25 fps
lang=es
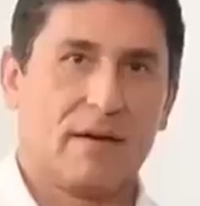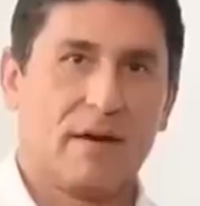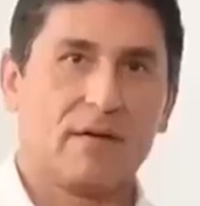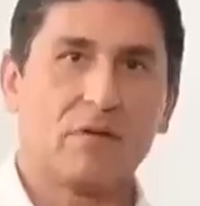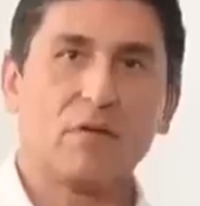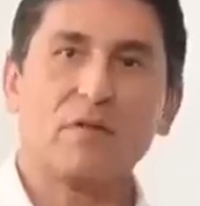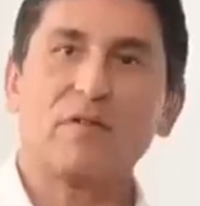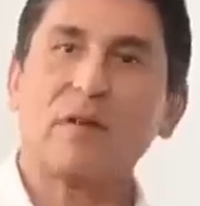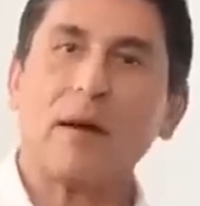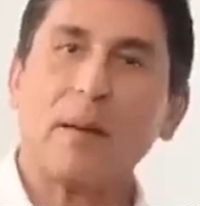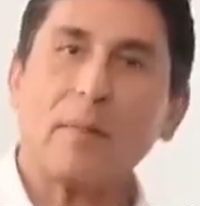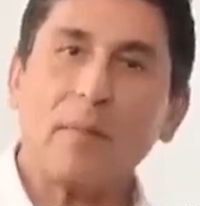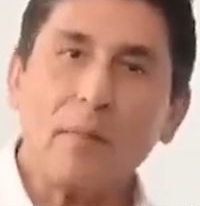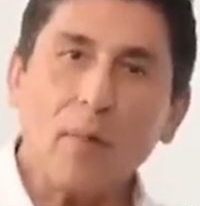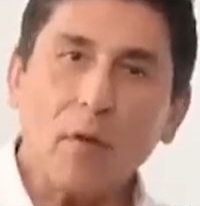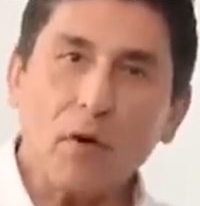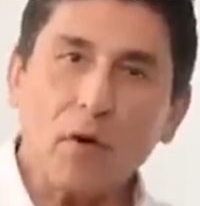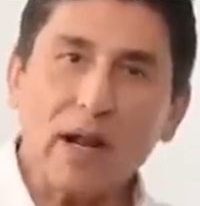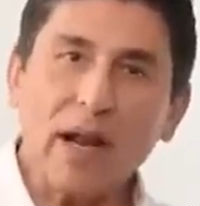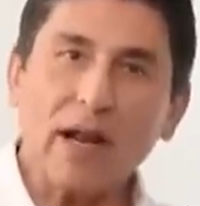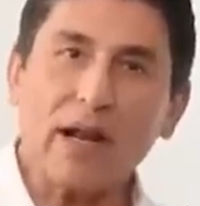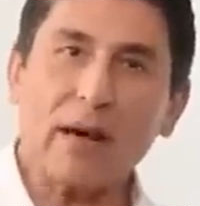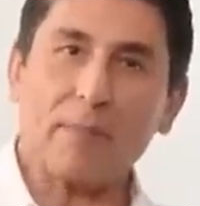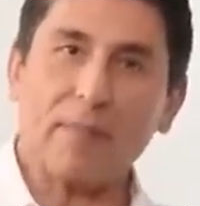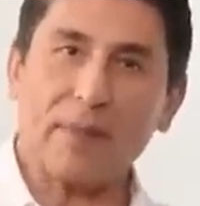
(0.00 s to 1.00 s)
eso es
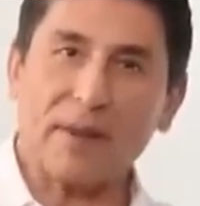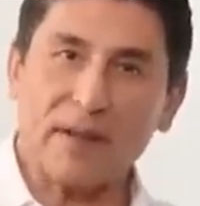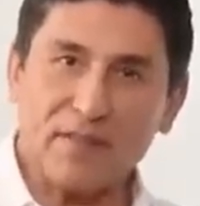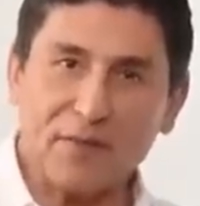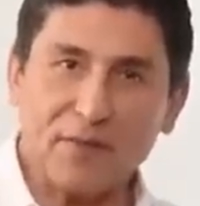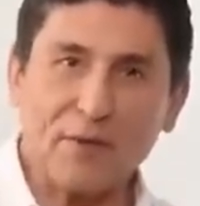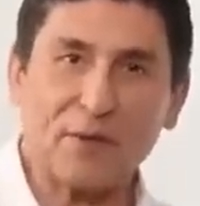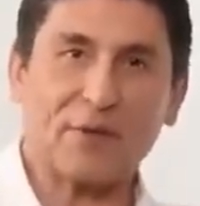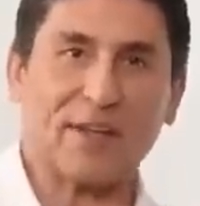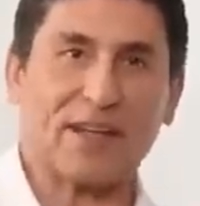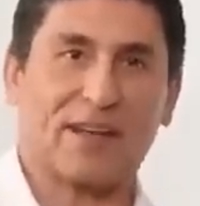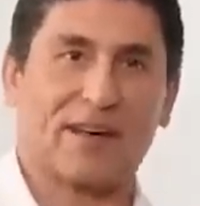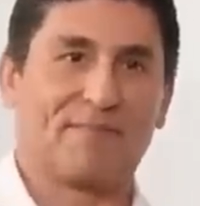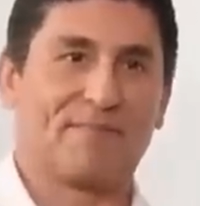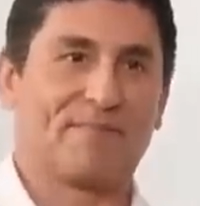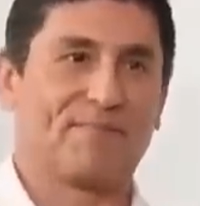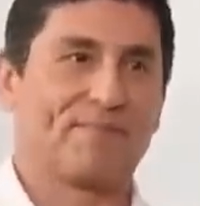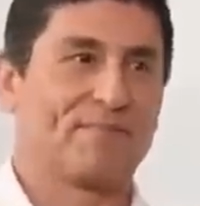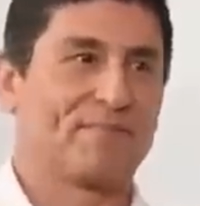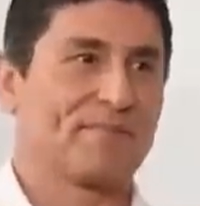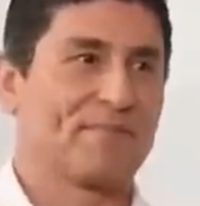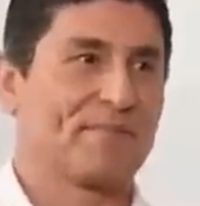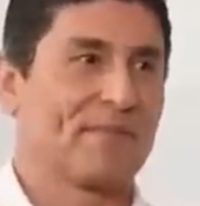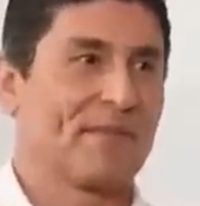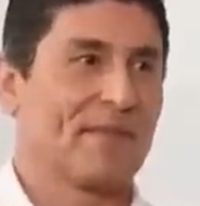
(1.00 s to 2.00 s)
amor a la persona,
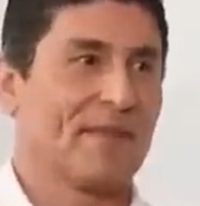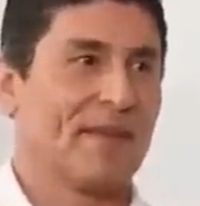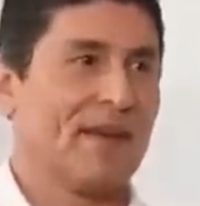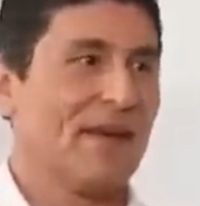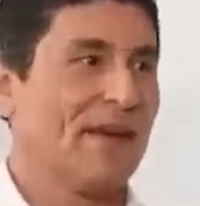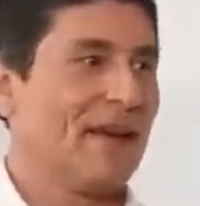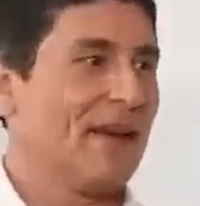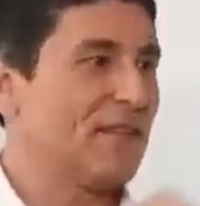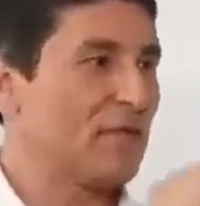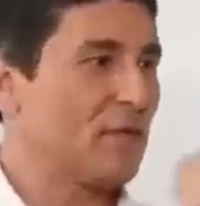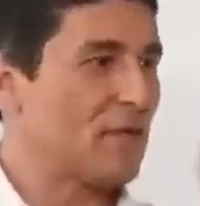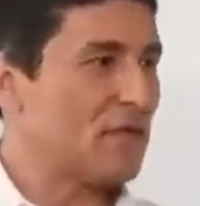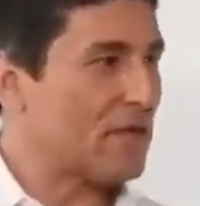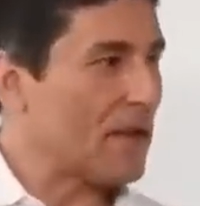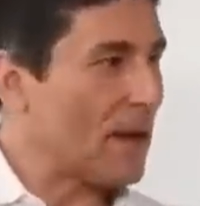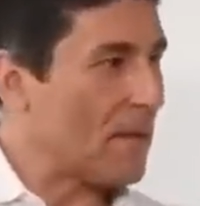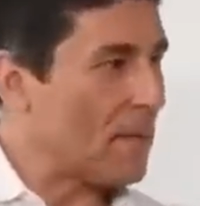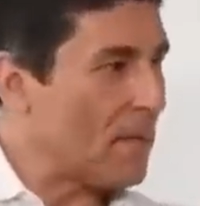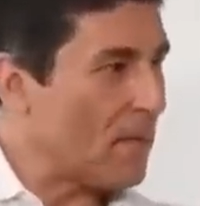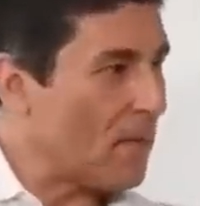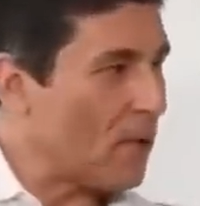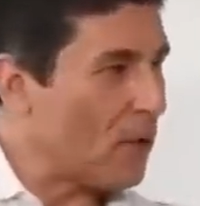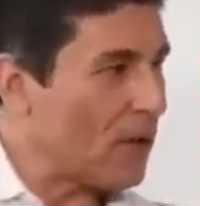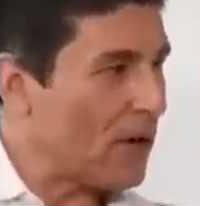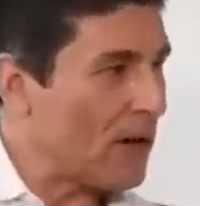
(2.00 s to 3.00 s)
eso es
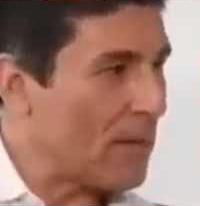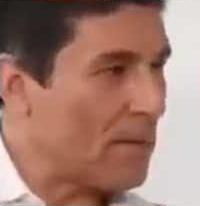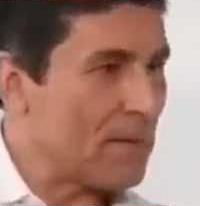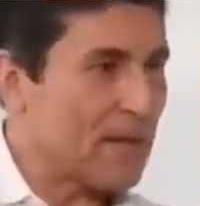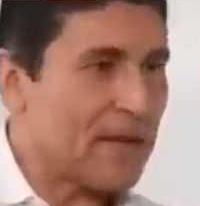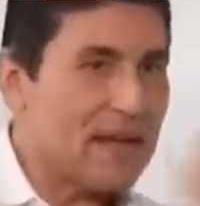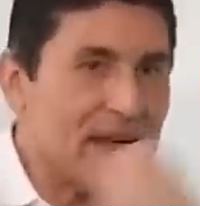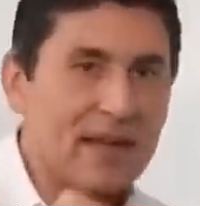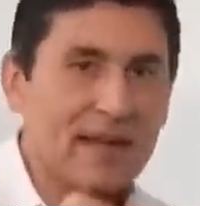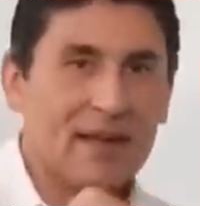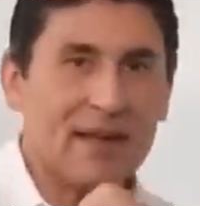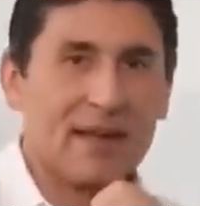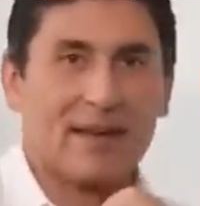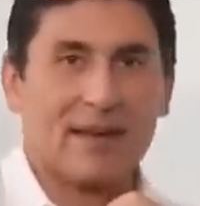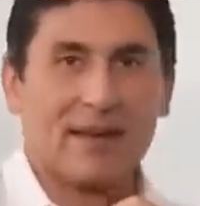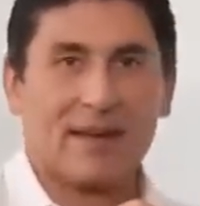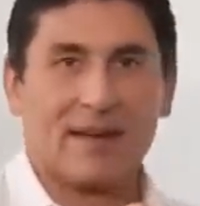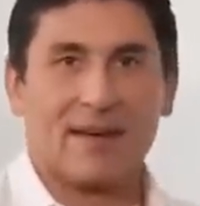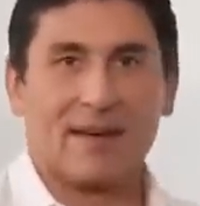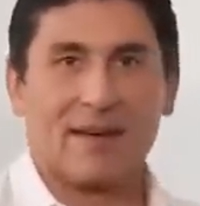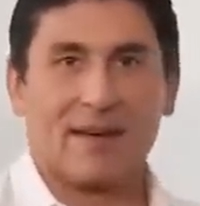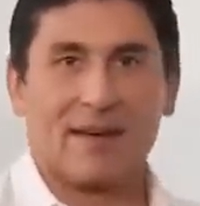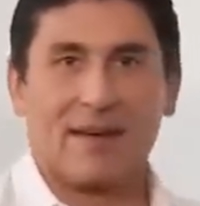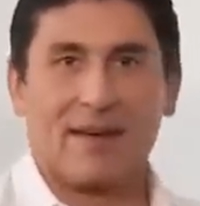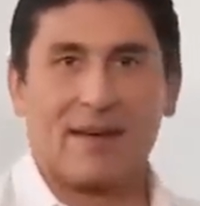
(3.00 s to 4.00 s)
amor a mí,
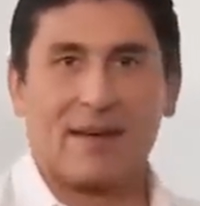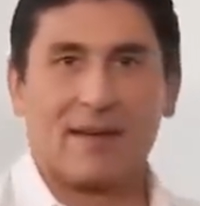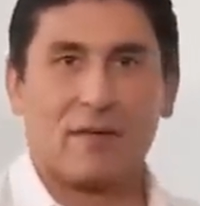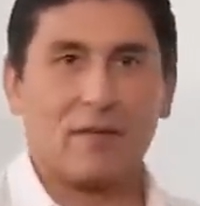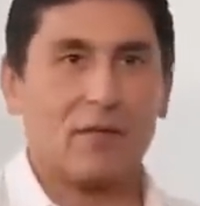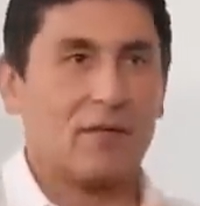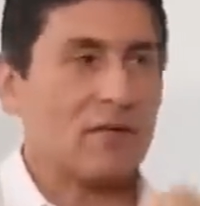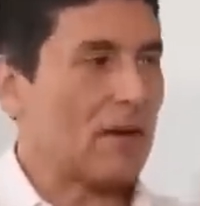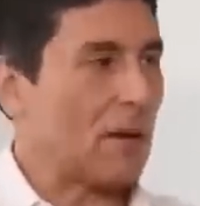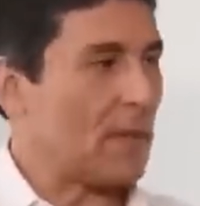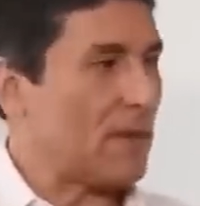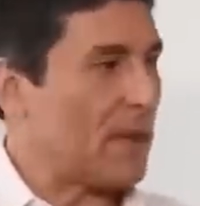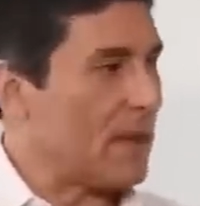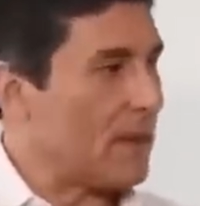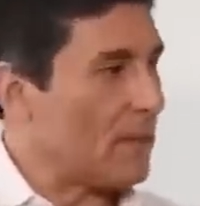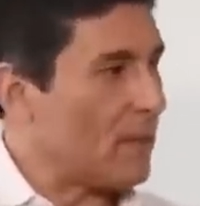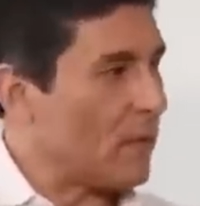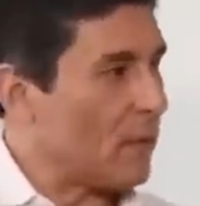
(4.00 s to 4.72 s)
eso es lo que me